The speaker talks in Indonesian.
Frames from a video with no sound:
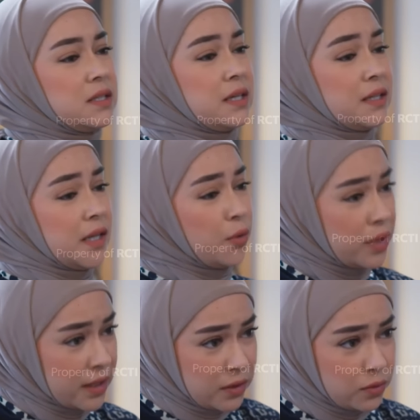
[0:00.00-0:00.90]
kita
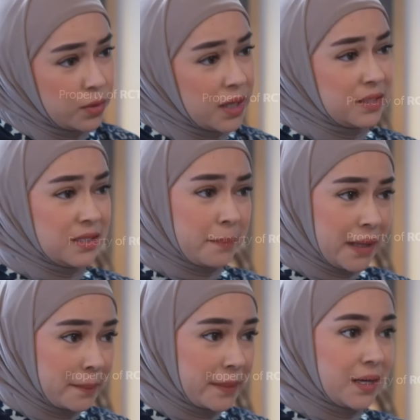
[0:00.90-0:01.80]
lunakin dulu hatinya
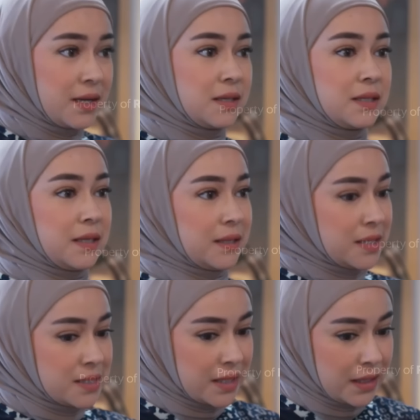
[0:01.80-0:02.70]
Papa,
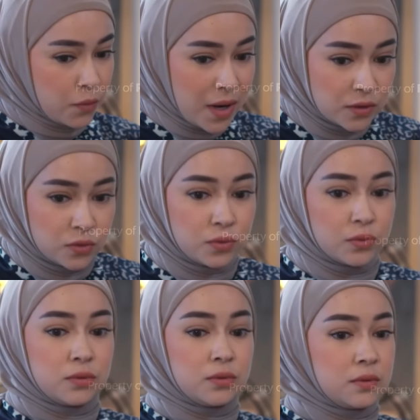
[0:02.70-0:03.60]
kita cari waktu
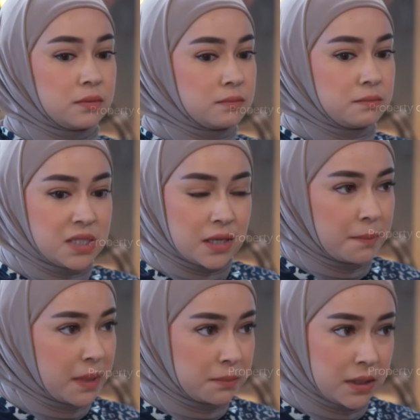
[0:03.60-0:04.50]
untuk bicara
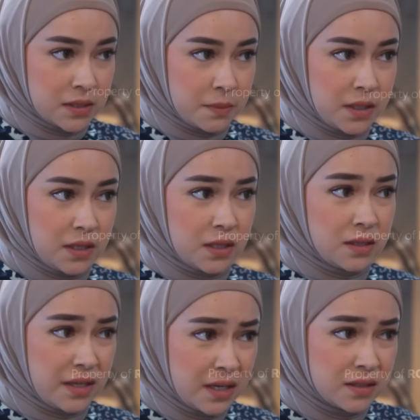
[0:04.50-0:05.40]
empat mata sama dia,
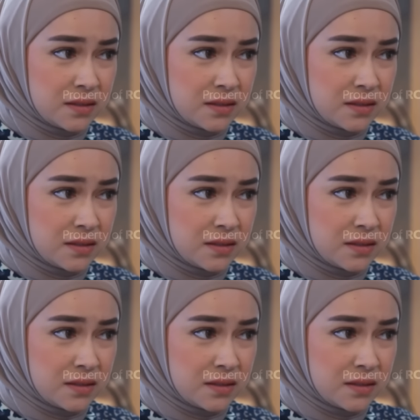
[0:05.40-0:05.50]
ya?